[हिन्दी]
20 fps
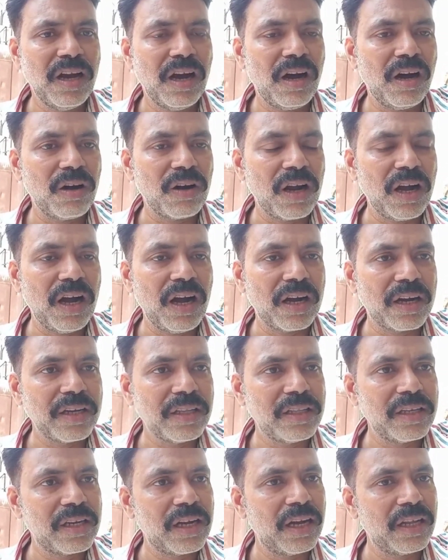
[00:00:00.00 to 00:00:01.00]
और आगे
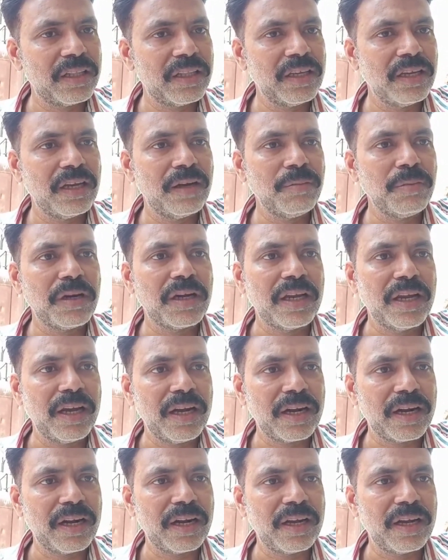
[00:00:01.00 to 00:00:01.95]
दिखाते हम क्या